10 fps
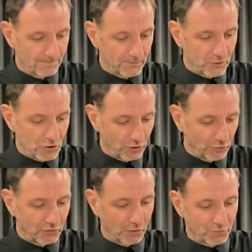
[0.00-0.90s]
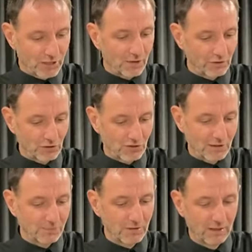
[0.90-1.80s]
Dzisiaj to wszystko przejawia się
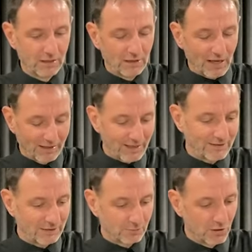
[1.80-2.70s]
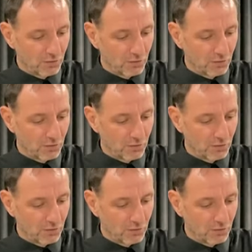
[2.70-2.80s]
czasami agresją,